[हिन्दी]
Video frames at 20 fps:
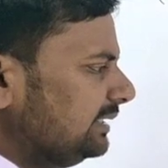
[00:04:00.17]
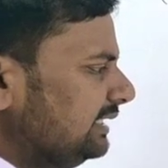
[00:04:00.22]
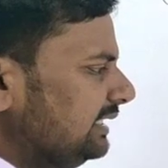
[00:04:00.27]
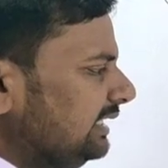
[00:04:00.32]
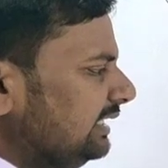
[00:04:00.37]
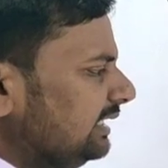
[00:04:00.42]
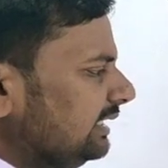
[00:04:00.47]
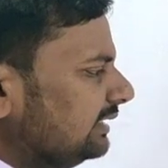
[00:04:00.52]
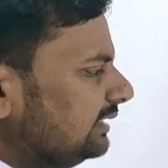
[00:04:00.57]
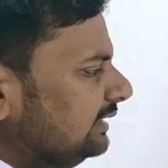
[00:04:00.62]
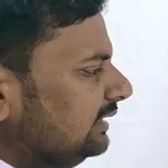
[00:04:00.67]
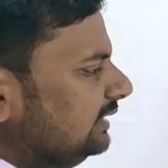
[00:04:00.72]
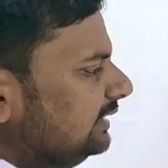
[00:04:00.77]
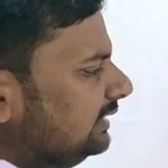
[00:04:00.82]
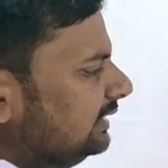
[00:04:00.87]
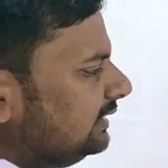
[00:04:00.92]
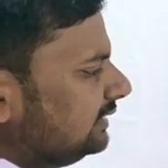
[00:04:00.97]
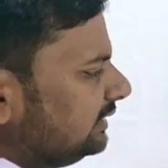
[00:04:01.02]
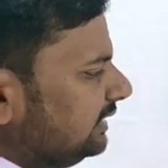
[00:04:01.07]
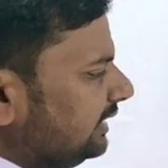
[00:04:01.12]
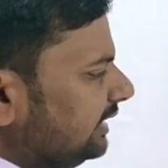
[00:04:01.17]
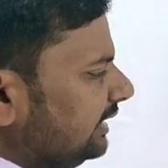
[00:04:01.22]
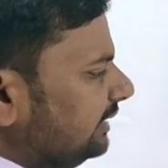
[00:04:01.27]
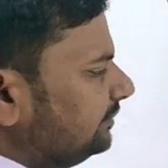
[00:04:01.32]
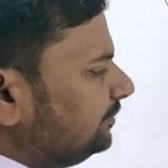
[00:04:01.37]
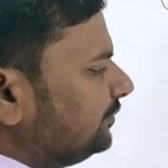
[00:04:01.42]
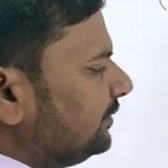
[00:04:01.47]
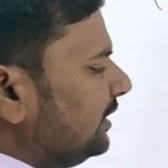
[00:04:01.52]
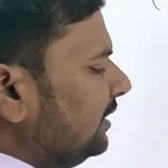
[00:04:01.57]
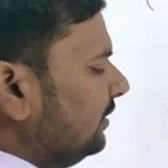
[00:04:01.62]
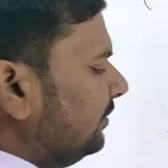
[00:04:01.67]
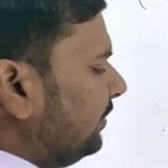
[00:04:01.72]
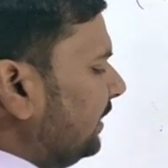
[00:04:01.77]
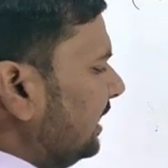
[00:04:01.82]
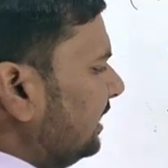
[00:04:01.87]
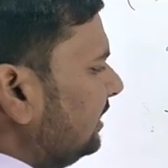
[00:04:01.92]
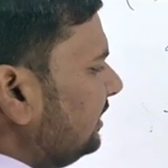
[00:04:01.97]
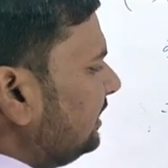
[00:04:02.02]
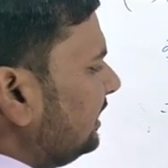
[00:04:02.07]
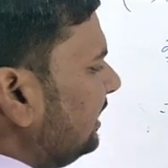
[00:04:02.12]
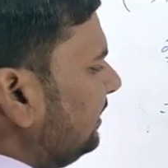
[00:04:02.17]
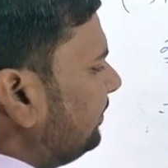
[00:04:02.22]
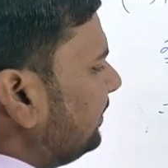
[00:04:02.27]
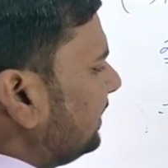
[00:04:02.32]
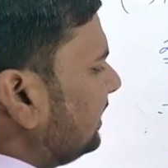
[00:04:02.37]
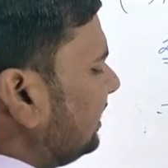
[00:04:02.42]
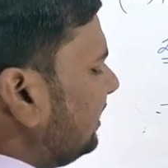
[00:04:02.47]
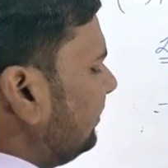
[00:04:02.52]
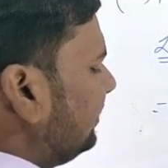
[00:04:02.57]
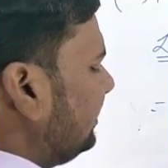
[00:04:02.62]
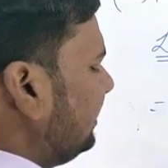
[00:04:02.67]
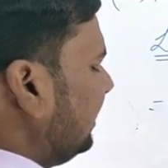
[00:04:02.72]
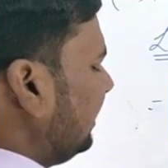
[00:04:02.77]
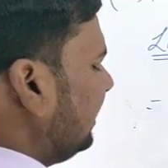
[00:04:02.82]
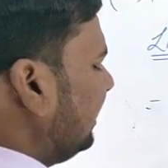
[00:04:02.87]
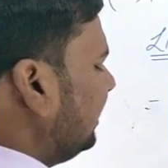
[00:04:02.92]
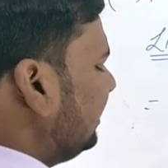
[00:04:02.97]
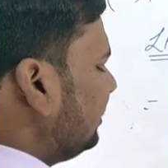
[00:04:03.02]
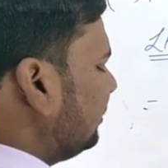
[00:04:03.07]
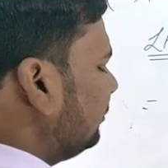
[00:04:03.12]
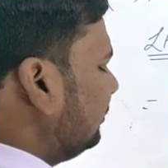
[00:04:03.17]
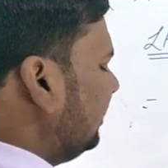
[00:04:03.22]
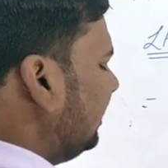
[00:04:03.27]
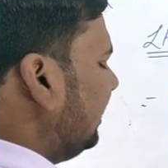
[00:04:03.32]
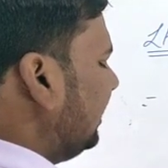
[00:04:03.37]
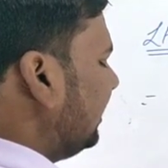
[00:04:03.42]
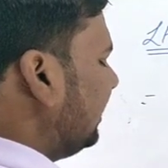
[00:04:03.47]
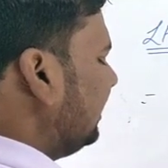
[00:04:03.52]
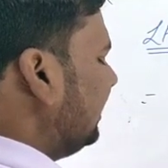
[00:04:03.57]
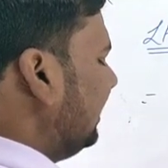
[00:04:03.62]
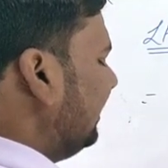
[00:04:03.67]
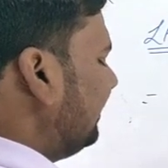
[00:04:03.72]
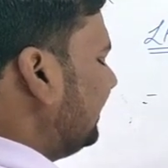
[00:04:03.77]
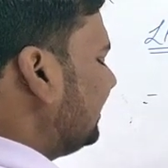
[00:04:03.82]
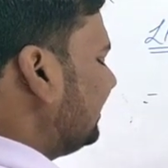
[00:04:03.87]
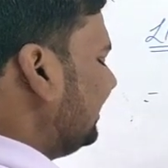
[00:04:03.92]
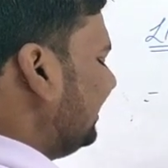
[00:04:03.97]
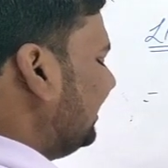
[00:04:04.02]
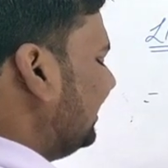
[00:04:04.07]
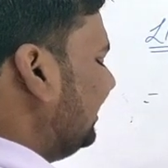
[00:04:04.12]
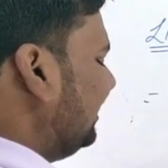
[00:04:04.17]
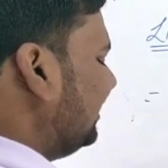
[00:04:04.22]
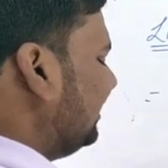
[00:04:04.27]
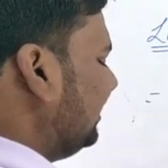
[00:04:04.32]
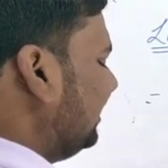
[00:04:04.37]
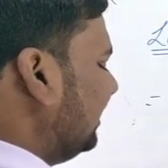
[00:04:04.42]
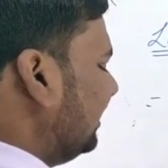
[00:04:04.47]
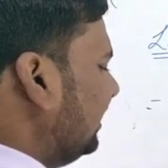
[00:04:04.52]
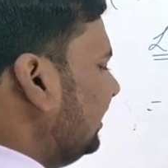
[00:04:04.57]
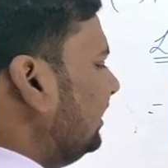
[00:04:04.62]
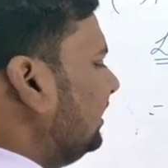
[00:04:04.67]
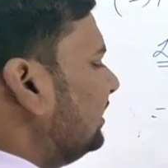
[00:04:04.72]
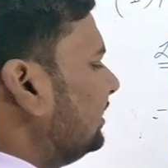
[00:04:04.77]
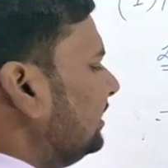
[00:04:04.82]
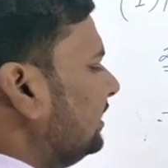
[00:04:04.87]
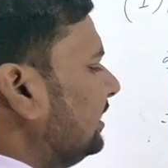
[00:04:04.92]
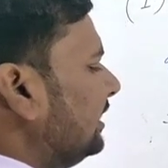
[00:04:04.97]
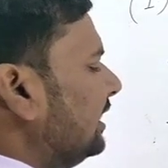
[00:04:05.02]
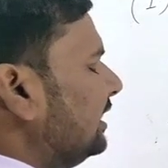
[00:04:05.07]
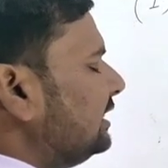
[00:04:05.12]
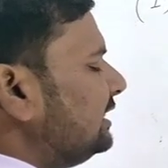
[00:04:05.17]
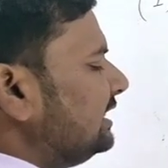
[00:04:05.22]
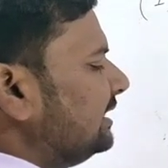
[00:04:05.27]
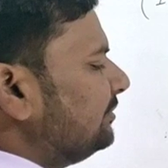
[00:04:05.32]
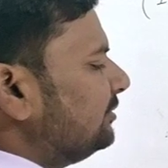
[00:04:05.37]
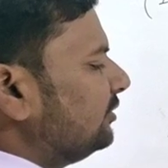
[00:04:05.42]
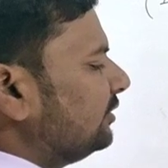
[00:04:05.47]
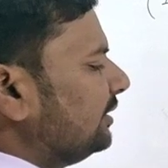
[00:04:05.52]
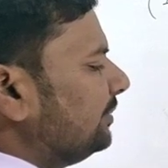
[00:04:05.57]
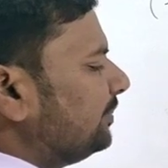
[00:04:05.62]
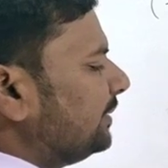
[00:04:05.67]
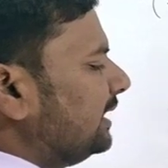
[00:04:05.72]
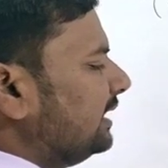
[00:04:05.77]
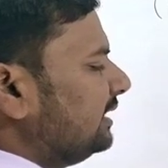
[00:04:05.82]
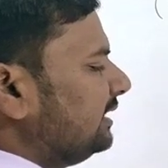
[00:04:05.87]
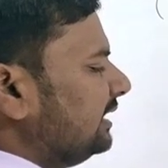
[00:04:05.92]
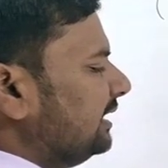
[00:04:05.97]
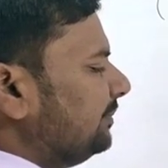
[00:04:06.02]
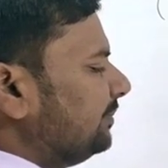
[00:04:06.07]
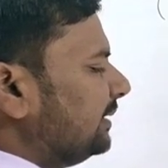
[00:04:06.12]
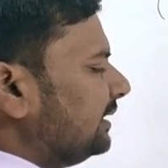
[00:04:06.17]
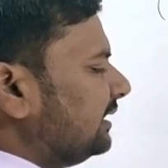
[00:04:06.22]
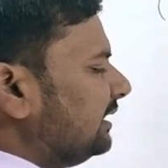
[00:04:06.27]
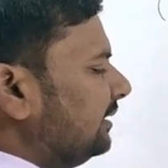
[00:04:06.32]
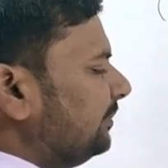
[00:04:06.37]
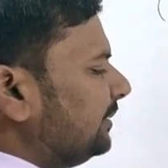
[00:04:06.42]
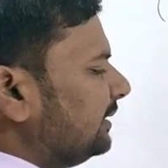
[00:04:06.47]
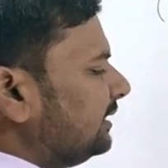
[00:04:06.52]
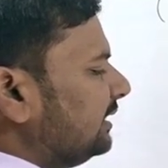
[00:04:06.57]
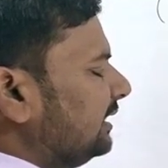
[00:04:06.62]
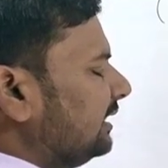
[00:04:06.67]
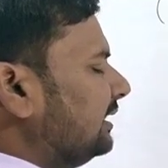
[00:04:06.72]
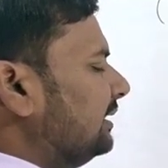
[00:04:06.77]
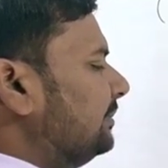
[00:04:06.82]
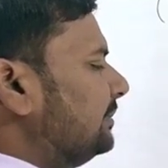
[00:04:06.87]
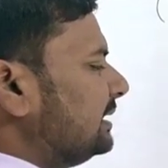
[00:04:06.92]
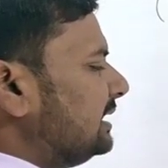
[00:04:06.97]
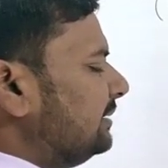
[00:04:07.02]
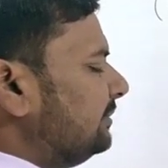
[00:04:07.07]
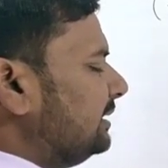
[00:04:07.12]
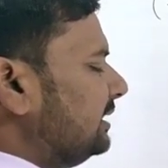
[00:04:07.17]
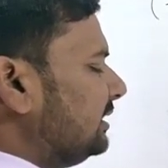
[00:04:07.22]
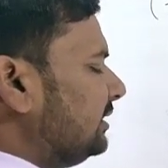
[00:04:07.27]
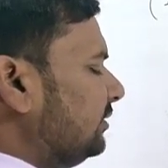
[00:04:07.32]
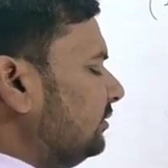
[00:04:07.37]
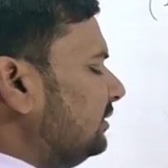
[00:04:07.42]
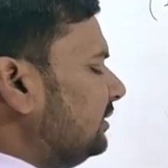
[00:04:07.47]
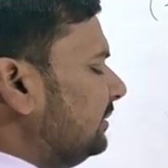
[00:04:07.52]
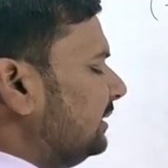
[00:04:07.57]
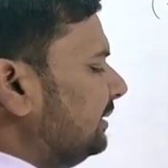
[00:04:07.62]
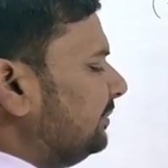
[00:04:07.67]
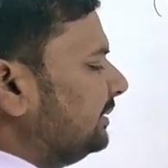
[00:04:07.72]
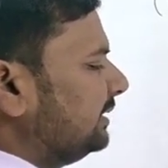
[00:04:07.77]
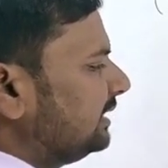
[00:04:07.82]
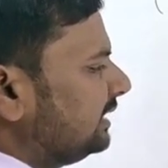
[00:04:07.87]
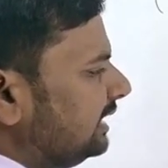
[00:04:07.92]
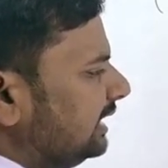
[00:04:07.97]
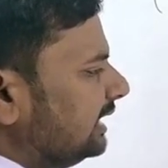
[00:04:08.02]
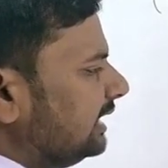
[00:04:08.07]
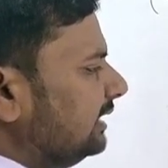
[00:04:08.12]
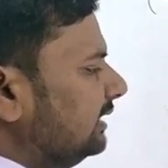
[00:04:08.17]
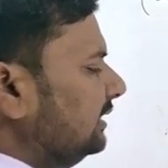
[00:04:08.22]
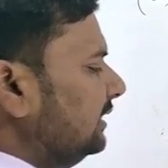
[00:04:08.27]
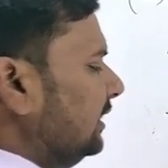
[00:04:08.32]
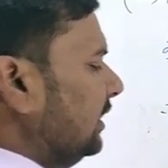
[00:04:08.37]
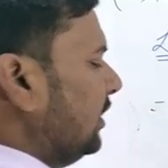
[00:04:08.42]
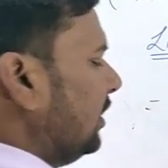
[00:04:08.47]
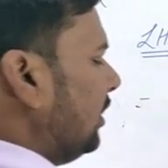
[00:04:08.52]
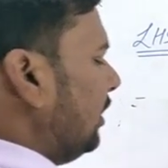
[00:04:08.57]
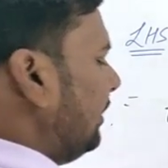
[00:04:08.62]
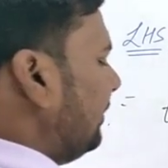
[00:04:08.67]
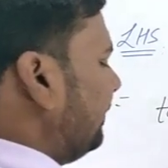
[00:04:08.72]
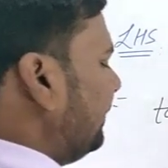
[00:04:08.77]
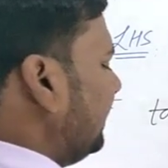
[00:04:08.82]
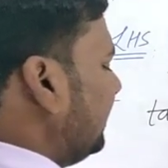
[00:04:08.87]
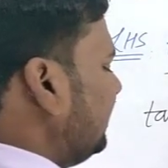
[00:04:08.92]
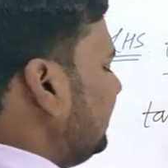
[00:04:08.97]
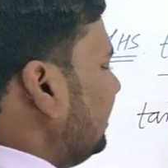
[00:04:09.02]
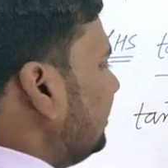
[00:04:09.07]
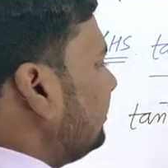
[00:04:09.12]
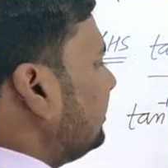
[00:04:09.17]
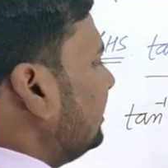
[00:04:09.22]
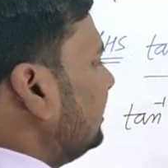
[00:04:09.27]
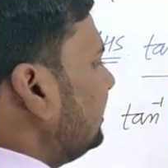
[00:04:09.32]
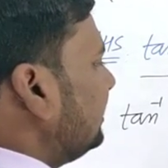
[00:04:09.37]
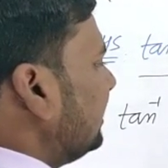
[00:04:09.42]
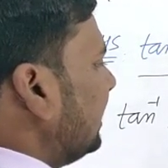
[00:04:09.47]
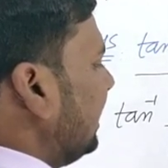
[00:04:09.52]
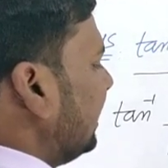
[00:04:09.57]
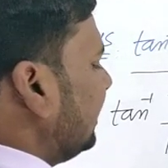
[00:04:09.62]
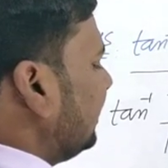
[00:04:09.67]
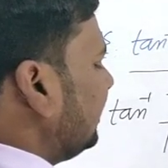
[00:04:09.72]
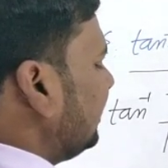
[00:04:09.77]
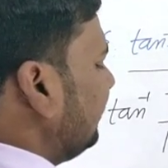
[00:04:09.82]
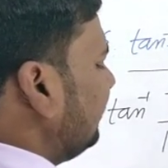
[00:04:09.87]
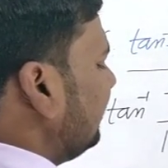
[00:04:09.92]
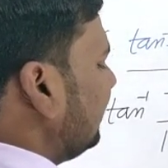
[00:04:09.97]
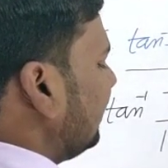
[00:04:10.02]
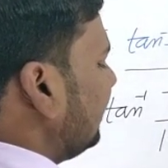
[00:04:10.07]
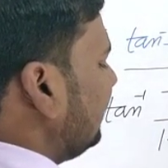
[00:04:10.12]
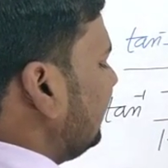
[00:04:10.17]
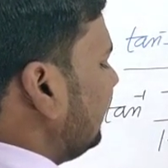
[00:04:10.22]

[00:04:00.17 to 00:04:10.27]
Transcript: पर ठीक है ठीक है पाँच यही पंद्रह में से एक गया चौदह आएगा यहाँ पर तेरह लिख दिए हैं ठीक है एलसीएम लोगे पाँच यही पंद्रह पंद्रह एक कम पंद्रह में से चौदह बटे पंद्रह आएगा और प्लस डियर स्टूडेंट्स यहाँ कितना हो जाएगा